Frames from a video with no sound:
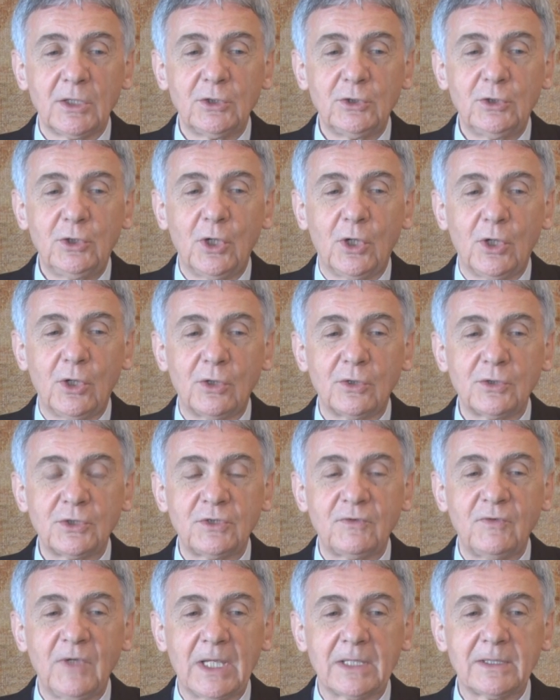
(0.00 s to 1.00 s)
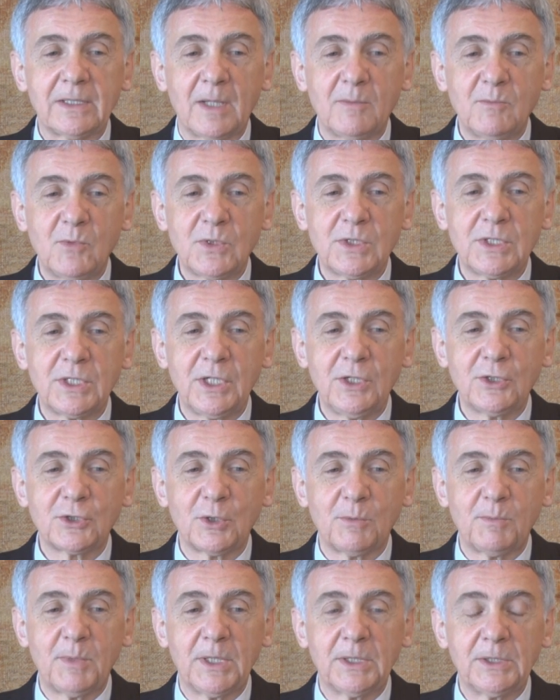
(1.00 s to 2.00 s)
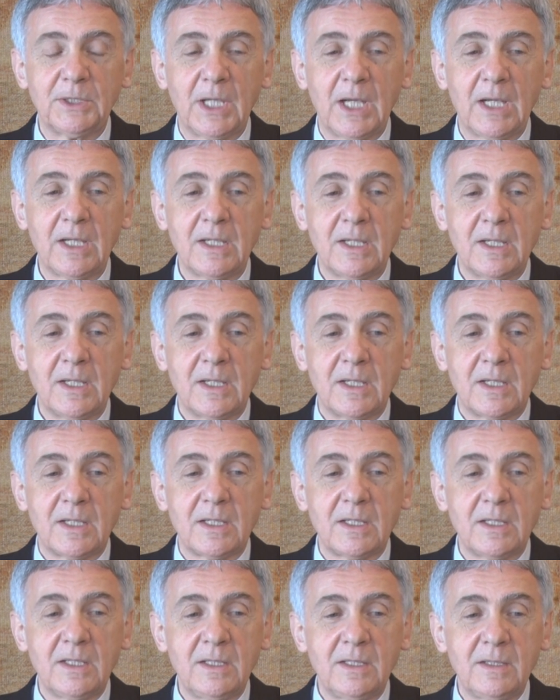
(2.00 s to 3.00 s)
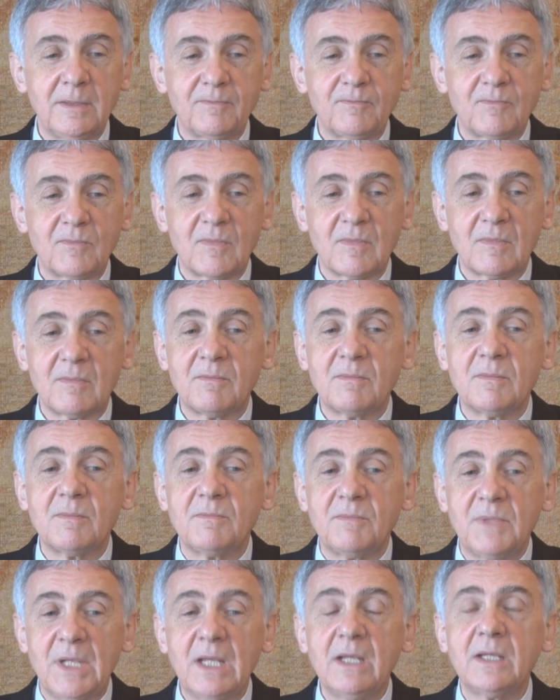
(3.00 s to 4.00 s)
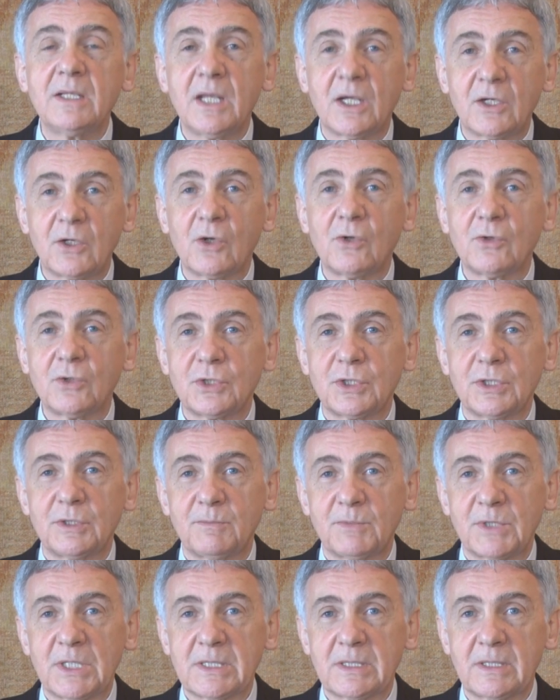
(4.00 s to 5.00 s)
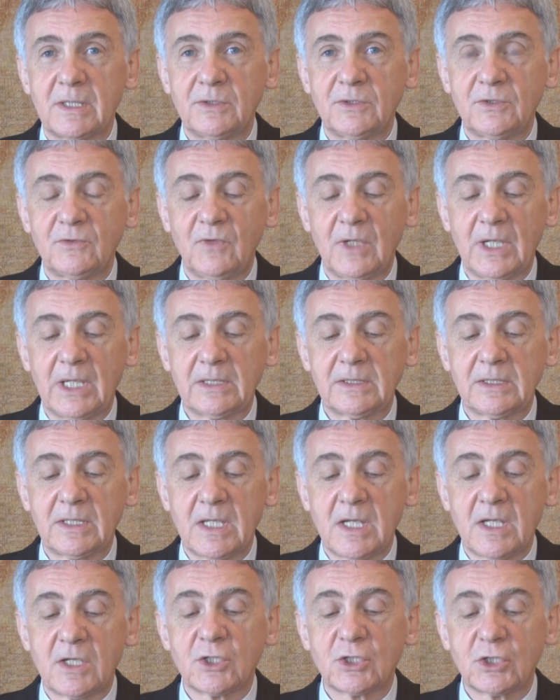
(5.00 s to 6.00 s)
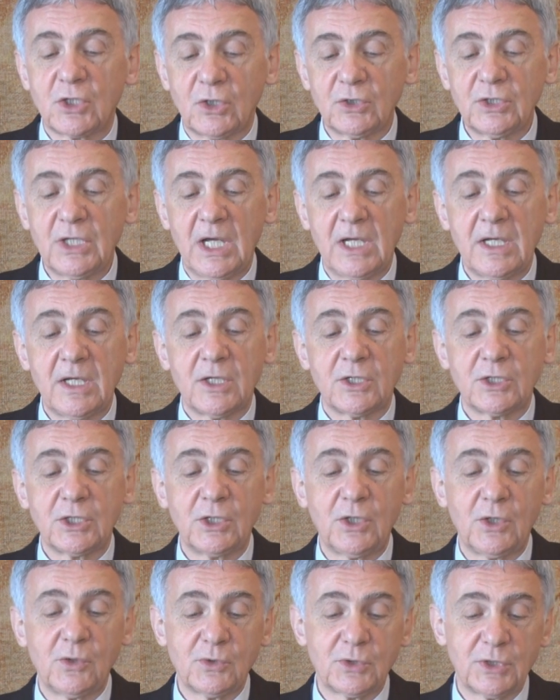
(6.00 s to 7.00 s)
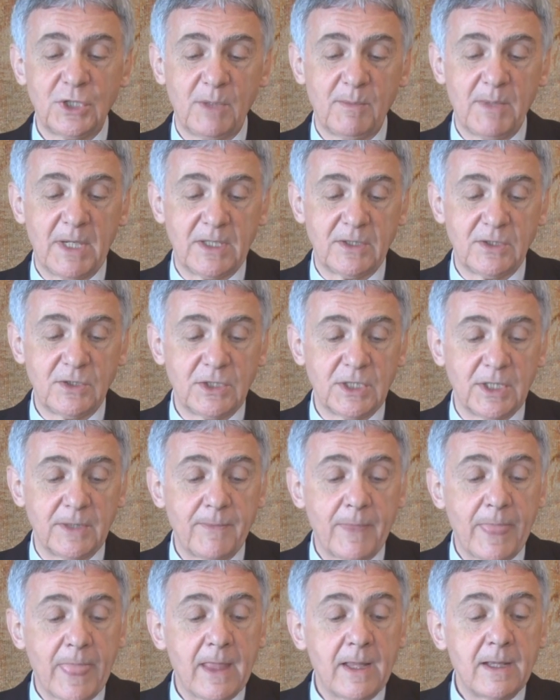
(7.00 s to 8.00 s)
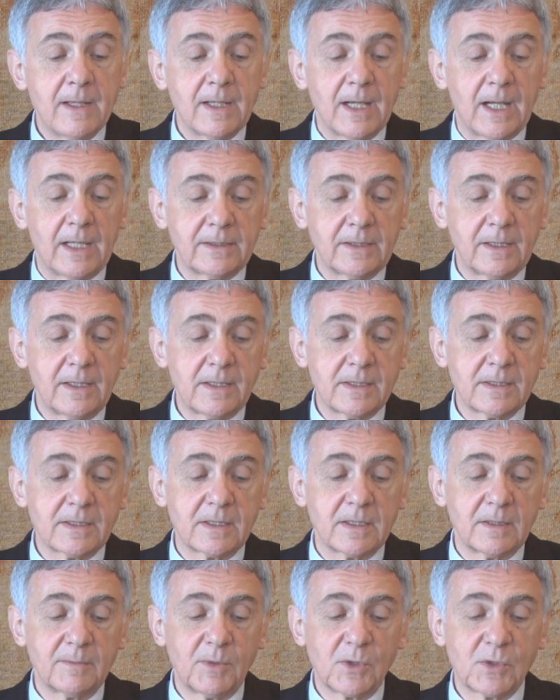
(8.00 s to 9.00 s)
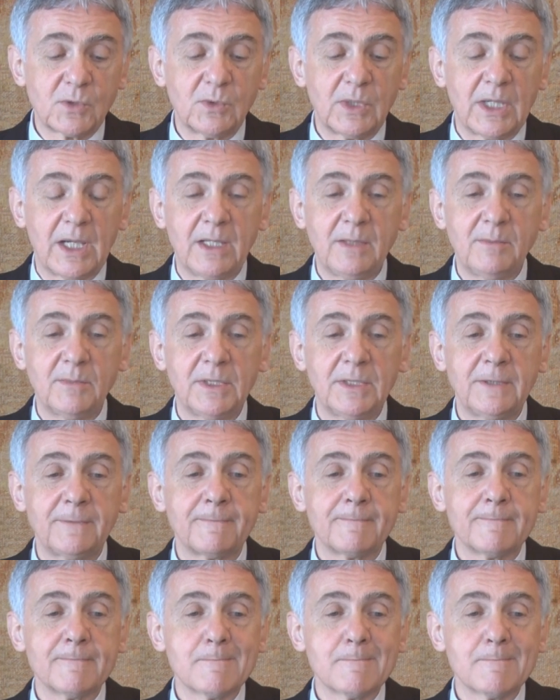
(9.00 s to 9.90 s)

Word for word: do świata muzyki Chopina i mm, pięknie kroczy przez ten świat. Szkoda, że go już nie będzie. A teraz posłuchajmy